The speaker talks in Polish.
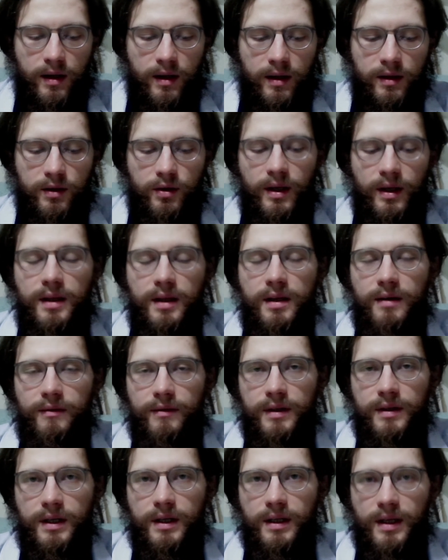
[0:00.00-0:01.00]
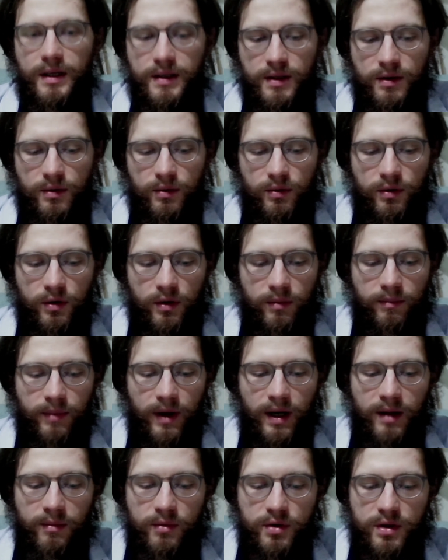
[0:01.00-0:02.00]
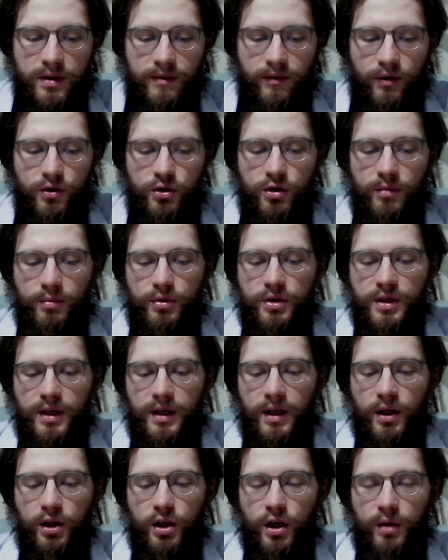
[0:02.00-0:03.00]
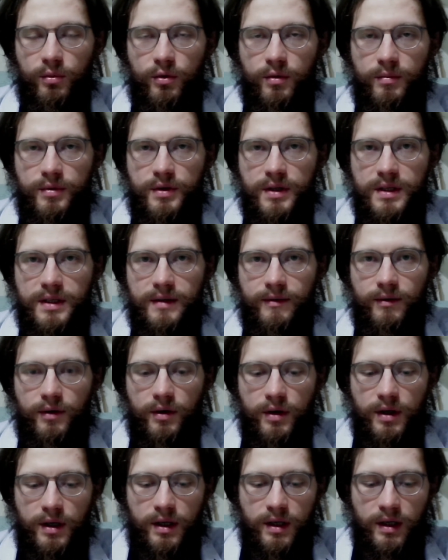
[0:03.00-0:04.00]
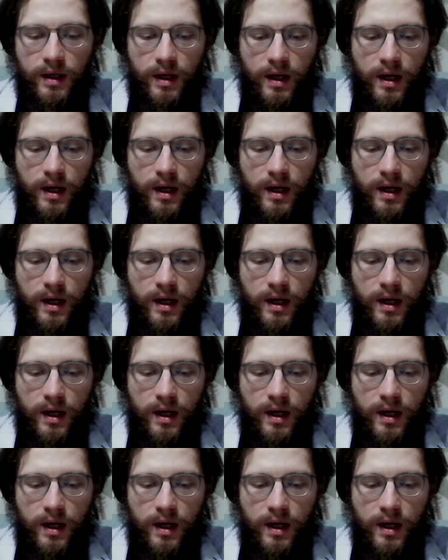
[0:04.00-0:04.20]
Dodatni wynik testu to brak możliwości opuszczania domu przez Twoich